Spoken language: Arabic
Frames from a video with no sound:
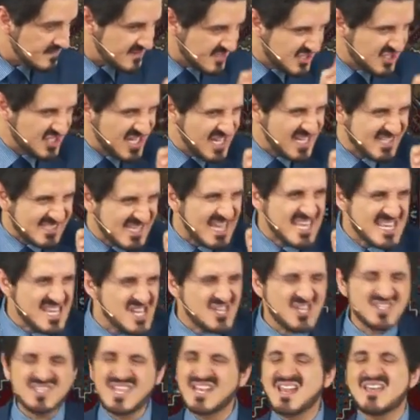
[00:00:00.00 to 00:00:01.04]
شيء
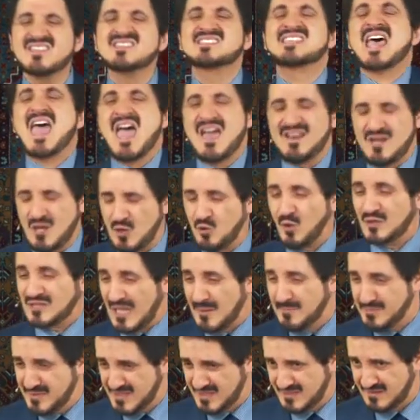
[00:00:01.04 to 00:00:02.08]
سيء جدا هذا سيء لأنه
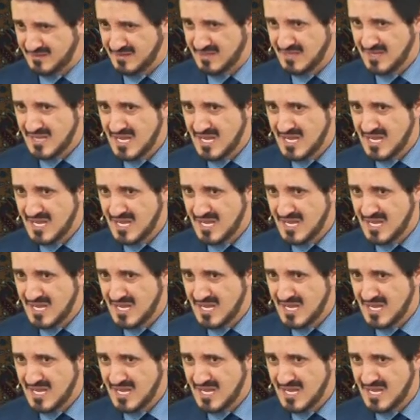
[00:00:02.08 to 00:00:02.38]
أتعبني